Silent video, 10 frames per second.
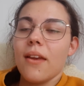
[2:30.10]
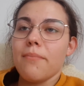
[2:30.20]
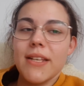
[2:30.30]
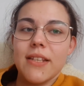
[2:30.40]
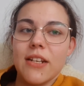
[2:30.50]

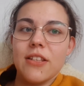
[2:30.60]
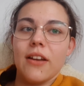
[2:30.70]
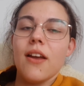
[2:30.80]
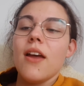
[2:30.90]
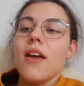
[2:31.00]

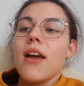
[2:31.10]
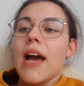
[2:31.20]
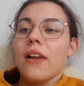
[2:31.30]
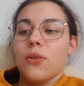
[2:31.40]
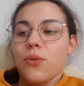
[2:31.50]
majstersztyk.
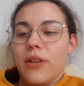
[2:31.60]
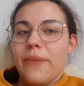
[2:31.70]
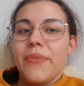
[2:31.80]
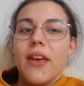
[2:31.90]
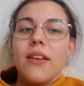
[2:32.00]
Ale
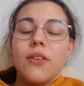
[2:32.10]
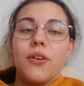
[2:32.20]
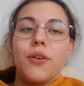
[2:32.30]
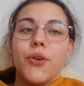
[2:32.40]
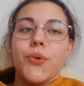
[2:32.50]
ogólnie
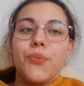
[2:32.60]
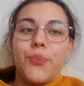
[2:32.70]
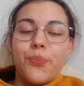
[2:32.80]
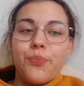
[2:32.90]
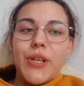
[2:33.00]
to
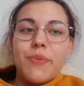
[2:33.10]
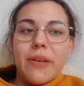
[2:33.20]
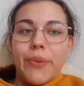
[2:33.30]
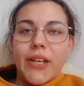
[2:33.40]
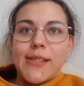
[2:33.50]
mieliśmy
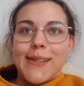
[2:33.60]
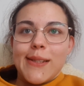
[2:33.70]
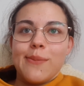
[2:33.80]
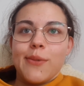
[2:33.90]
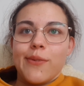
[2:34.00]
tam pojechać,
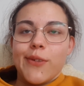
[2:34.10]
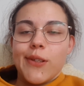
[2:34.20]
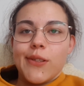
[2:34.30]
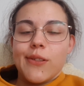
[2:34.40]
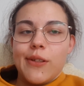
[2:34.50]
ale nie było
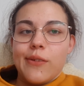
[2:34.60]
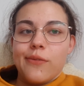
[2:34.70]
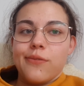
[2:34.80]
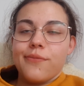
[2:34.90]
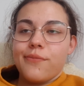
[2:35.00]
wolnych
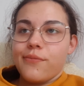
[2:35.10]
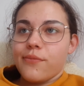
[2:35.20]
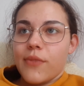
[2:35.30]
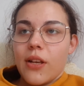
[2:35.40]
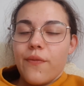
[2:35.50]
stolików.
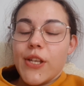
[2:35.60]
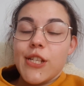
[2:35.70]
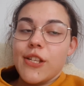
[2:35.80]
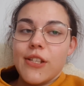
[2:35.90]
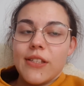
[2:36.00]

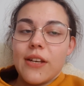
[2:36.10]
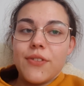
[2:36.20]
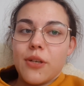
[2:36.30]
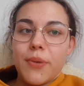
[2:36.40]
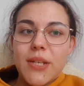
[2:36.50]
Wiecie, dzień dziecka,
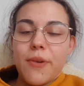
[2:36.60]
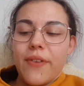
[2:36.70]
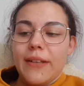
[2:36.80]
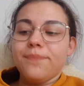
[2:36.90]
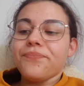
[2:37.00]
wszystko
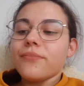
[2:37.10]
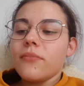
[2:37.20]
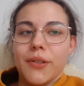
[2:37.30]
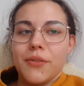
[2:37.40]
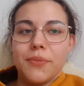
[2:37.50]
pozajmowane.
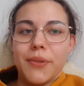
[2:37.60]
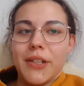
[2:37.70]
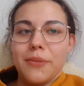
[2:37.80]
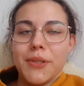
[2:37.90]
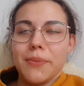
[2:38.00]
W końcu
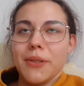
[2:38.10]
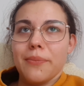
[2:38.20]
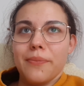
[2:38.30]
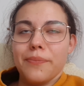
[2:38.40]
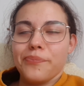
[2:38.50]
pojechaliśmy sobie do
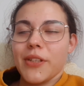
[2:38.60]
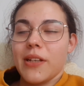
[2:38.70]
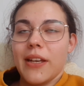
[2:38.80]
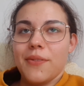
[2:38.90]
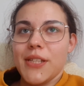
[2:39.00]

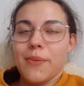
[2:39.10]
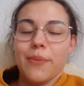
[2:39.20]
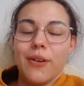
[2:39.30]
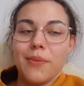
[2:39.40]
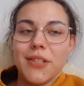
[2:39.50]
KFC, bo
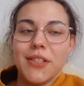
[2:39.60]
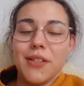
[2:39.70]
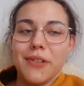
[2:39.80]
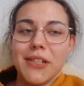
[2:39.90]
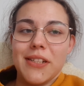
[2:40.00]
mogłam
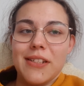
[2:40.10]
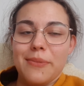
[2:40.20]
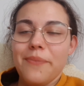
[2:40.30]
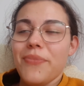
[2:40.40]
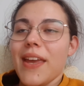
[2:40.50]
zdecydować, gdzie
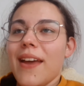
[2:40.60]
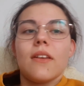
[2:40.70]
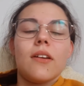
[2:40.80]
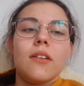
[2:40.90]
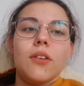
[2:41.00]
jedziemy.
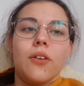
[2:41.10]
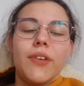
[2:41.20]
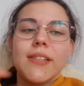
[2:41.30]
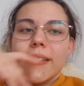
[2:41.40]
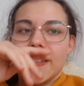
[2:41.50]
No
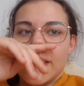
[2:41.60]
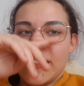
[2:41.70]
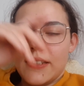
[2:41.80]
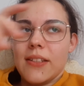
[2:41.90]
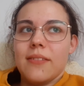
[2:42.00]
więc
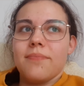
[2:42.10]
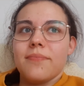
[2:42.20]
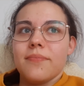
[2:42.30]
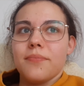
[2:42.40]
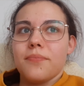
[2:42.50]
yy,
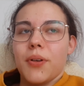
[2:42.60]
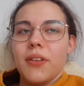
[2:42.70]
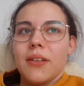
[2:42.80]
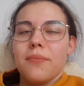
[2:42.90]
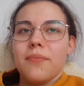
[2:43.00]
po
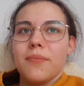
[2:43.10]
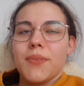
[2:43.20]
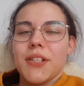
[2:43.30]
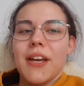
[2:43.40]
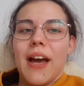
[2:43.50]
tym
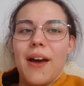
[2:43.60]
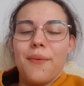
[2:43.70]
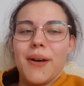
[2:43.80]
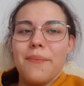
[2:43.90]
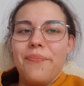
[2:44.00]

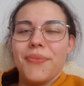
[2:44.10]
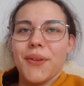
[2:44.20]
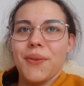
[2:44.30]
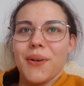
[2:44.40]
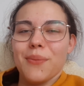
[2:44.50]
przyjechałam
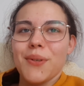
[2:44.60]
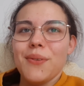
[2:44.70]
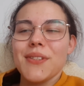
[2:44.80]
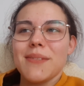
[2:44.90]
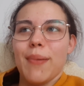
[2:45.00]
do
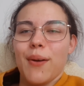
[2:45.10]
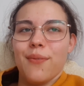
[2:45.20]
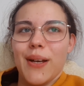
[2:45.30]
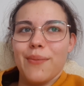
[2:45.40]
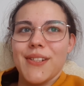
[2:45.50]
domu,
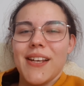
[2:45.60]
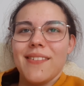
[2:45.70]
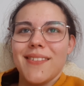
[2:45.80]
spakowałam się